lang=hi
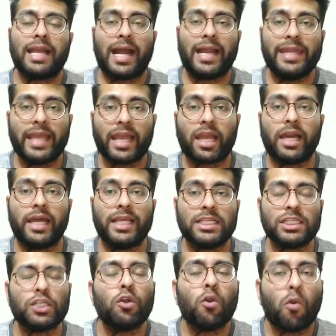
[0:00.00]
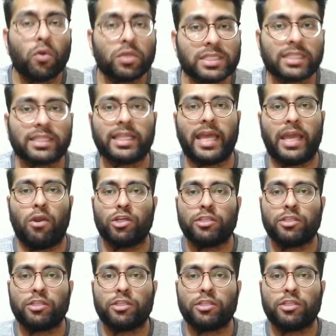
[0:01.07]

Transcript: कार्डियक अरेस्ट हो सकता है